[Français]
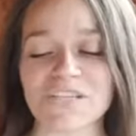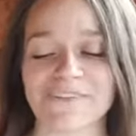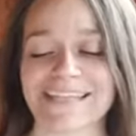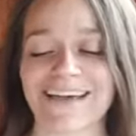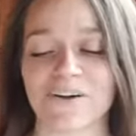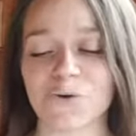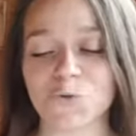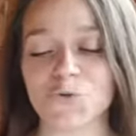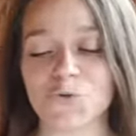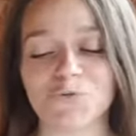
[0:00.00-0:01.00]
j'ai fait la
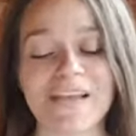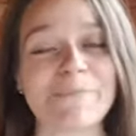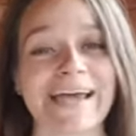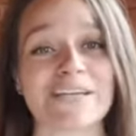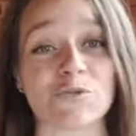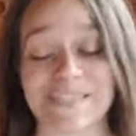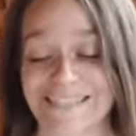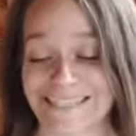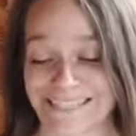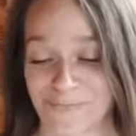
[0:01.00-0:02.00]
rencontre d'une nouvelle
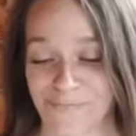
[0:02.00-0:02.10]
parachutiste.